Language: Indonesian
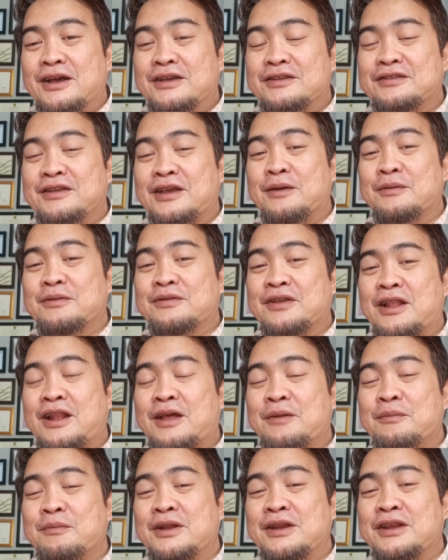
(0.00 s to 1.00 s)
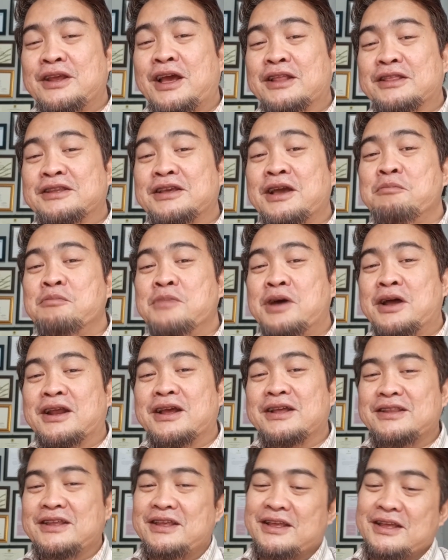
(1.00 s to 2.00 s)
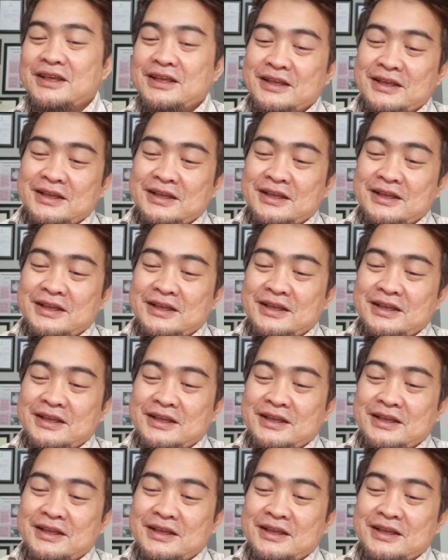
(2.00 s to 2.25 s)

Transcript: saya salah melihat gambar katanya.